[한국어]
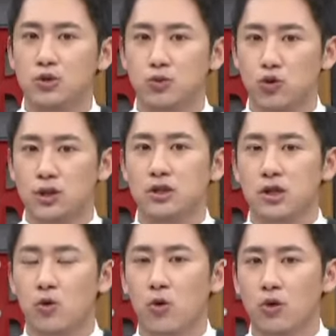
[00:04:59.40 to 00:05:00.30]
좀
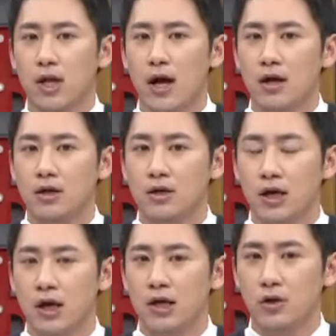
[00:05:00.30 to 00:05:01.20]
종식시키고
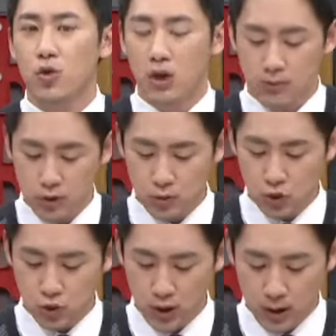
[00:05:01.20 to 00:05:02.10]
당내 통합을 좀
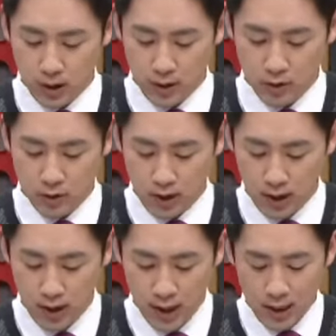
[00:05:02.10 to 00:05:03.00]
주도하겠다라는 건데
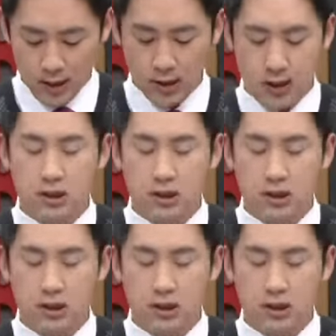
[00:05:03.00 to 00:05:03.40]
사실